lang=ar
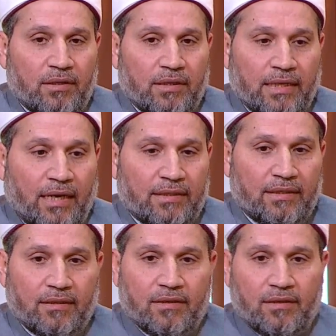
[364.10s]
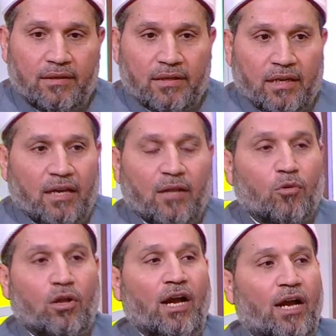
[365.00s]
يعني غير
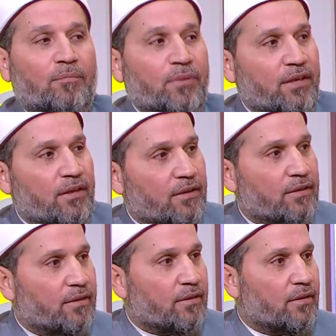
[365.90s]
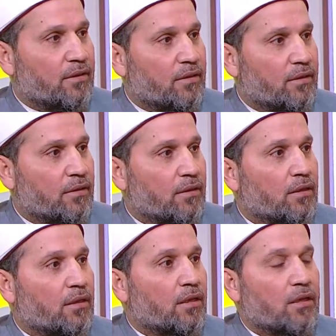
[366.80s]
مرحب به طب هيخش
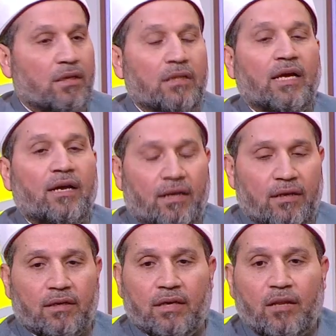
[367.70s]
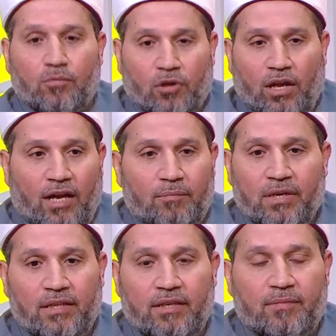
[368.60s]
الاسلام ازاي؟ لا غير مرحب
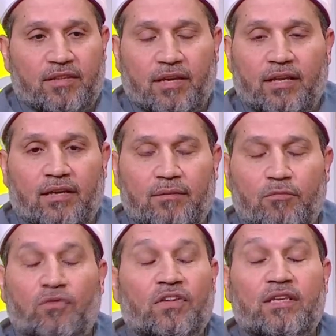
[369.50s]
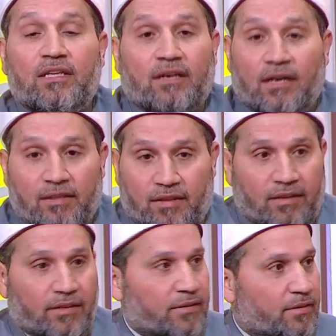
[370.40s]
به دي مساله مش في الدين خالص
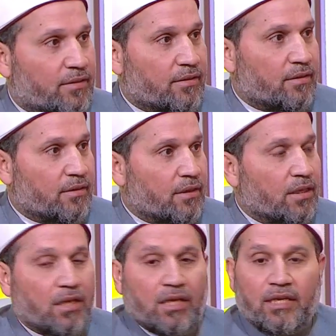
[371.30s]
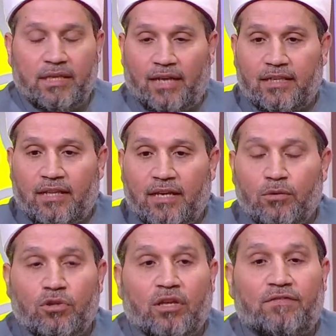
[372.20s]
اصلا آه، طبعا يعني لا
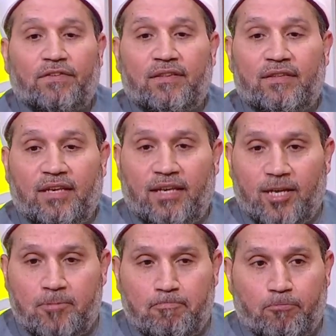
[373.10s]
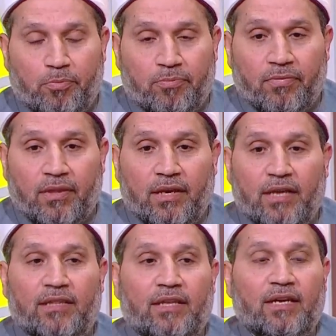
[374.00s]
يوجد في الدين
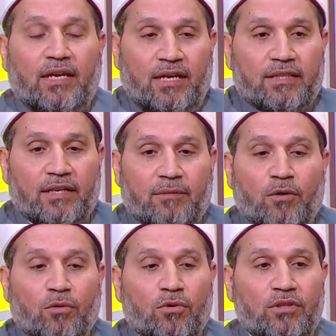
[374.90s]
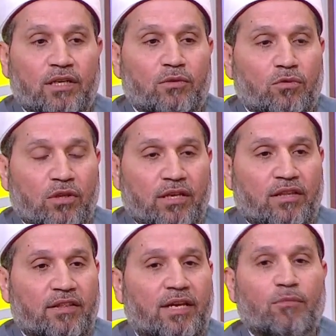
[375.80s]
ان احنا موجودين
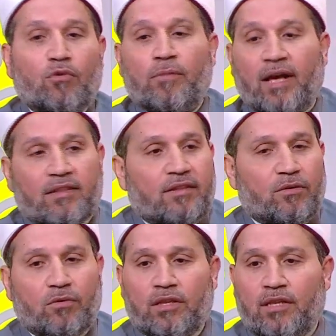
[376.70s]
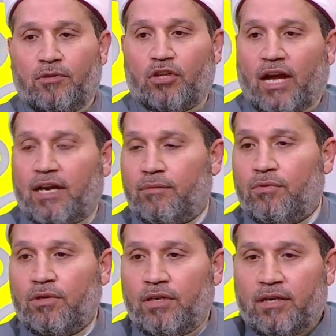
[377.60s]
والاسلام وبس واللي مش
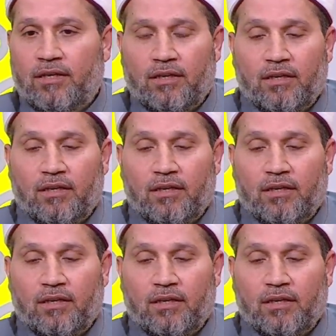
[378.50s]
عاجبه ي...